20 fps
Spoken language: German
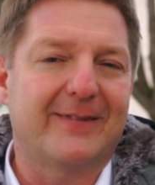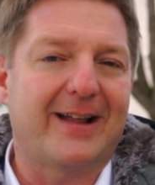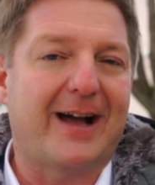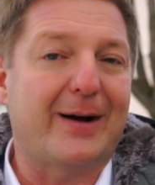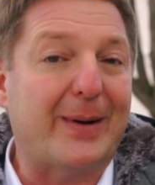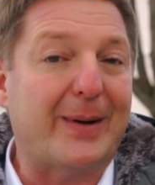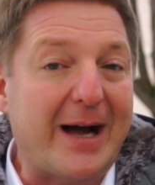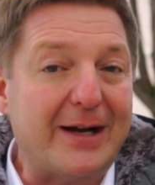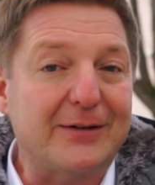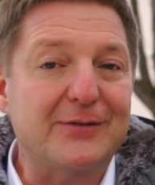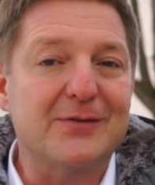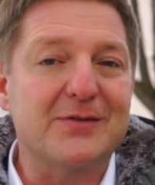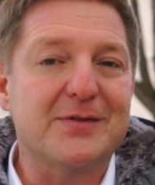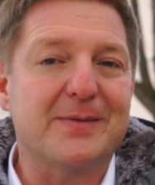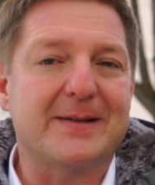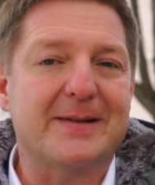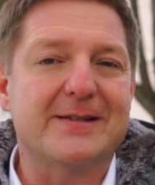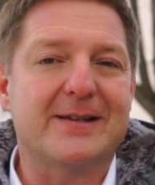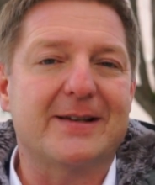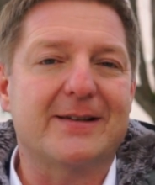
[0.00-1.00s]
Am
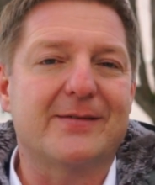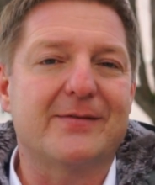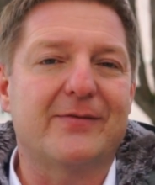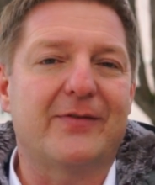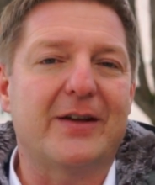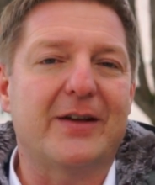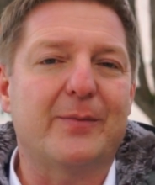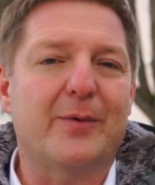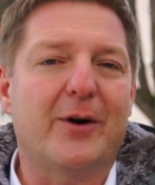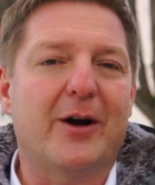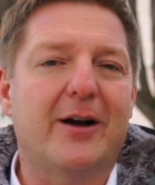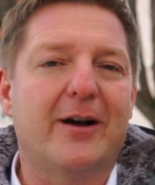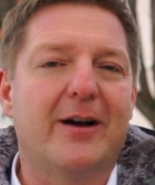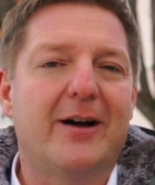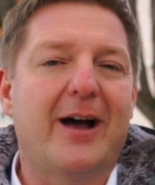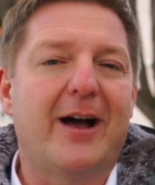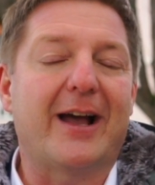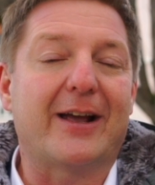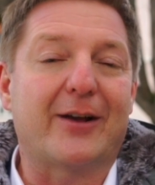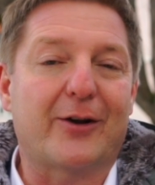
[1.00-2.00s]
28. Februar
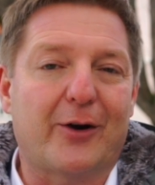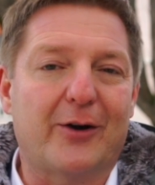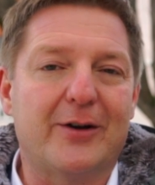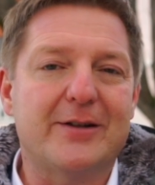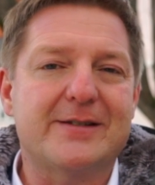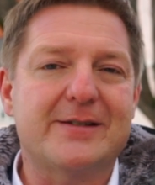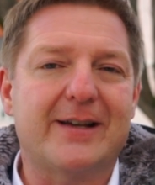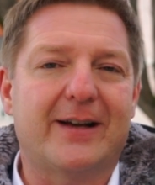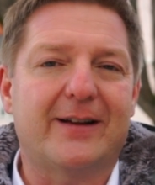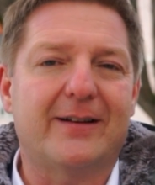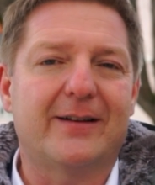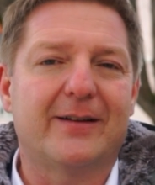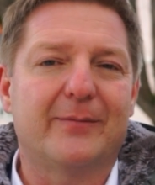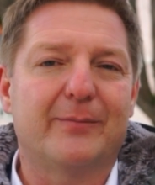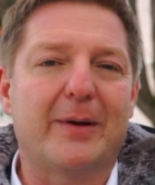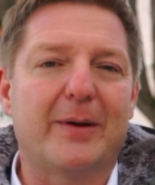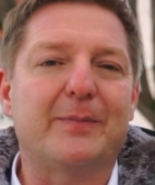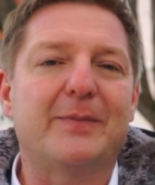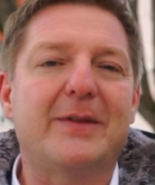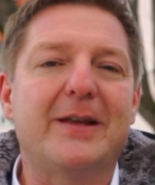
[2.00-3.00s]
ein Kreuzerl
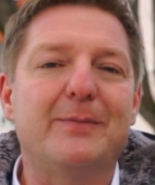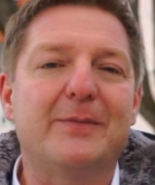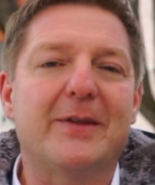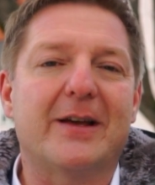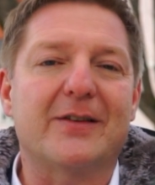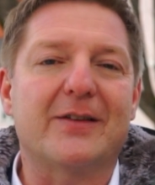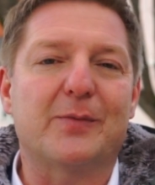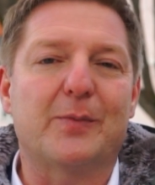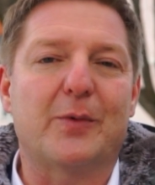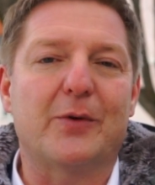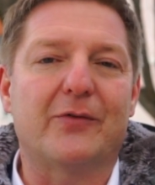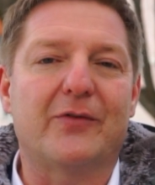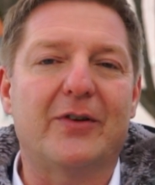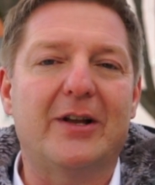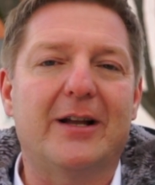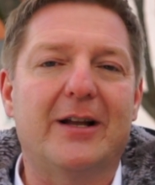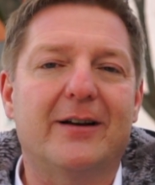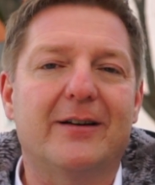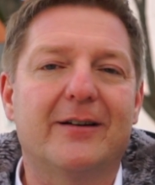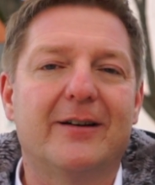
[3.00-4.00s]
beim Team der SPÖ
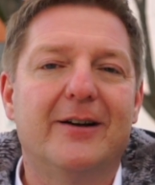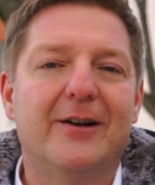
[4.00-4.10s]
Villach